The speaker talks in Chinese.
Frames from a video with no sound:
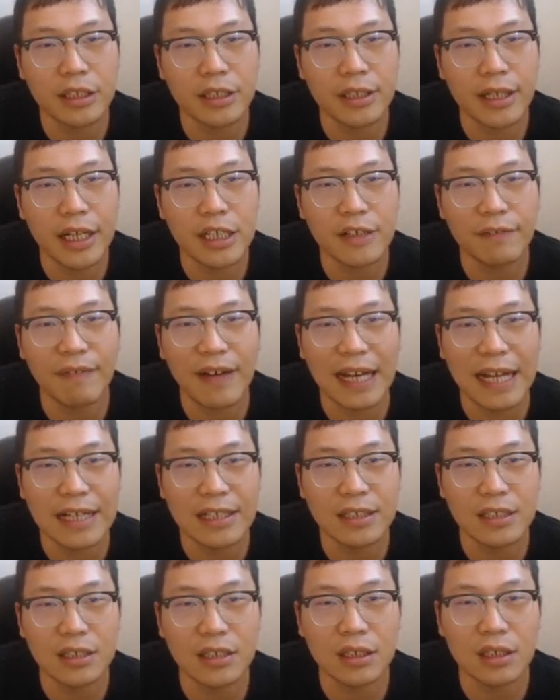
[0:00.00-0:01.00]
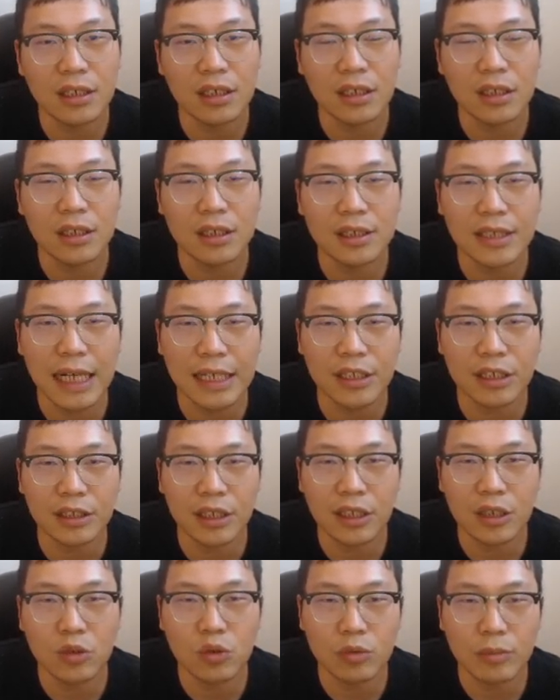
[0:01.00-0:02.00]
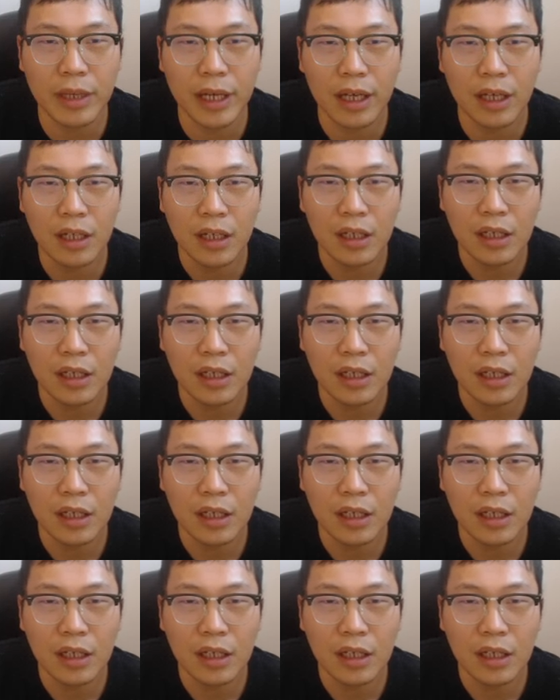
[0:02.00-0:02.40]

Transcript: 这应该是法兰西下城的一个局面。